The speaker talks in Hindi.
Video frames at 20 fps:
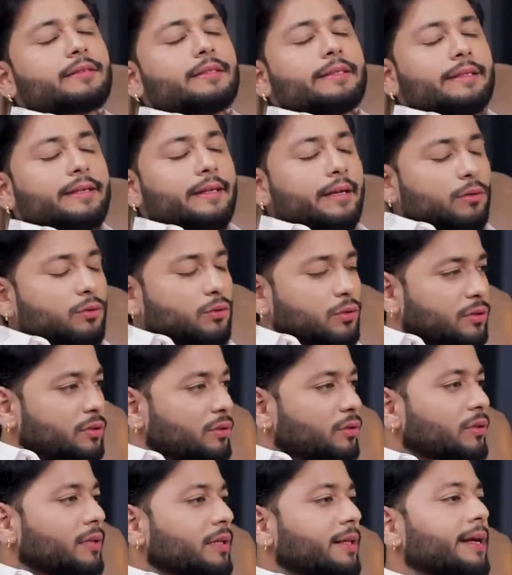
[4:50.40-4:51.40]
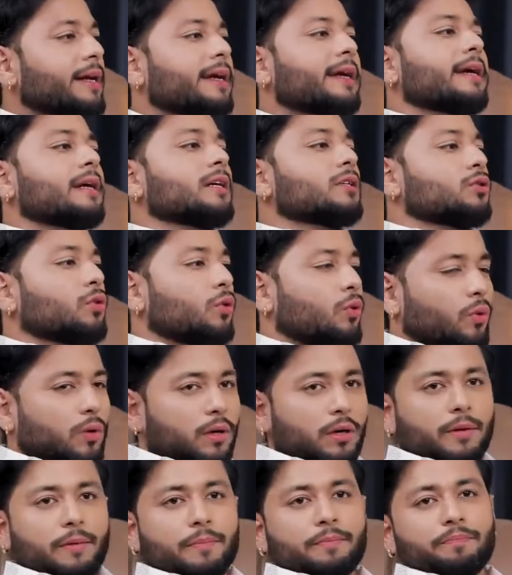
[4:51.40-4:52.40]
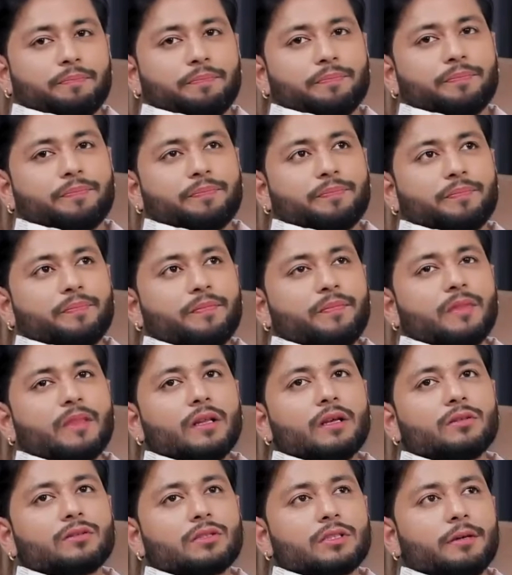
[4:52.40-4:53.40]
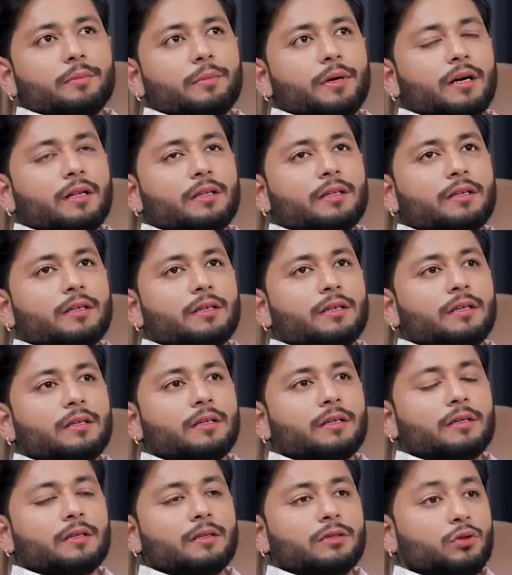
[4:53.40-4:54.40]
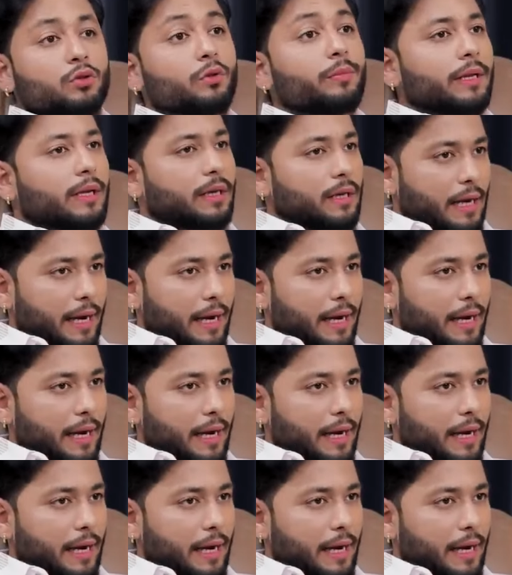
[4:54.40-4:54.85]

ठीक है कुछ नहीं होता देखेंगे जो होगा उसके बाद जो मेरे